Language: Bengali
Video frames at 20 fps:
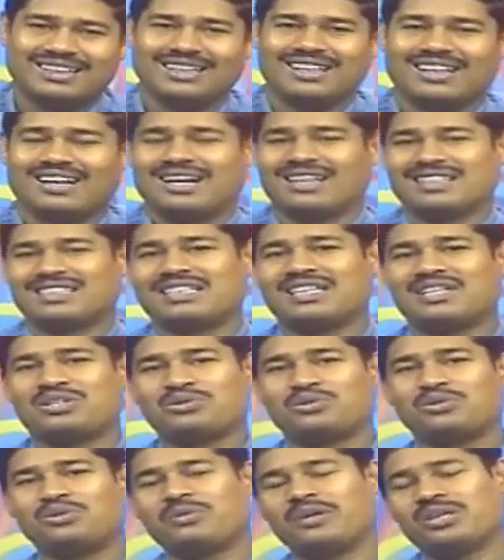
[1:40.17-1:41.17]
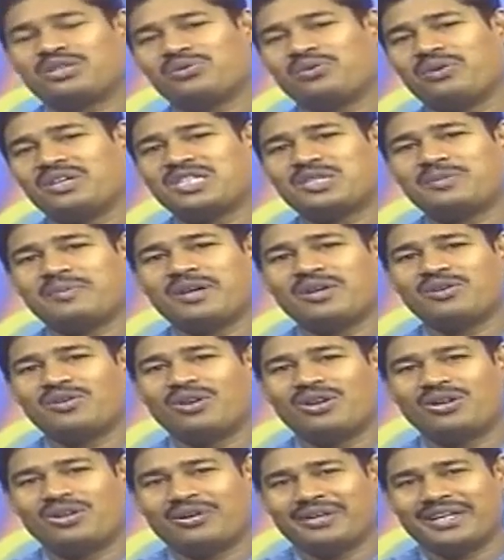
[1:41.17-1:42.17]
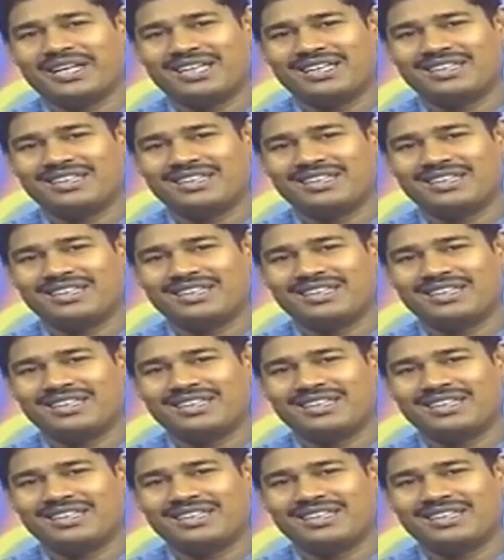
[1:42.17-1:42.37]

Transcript: আজকে শুধুমাত্র ওয়েস্ট বেঙ্গল নয়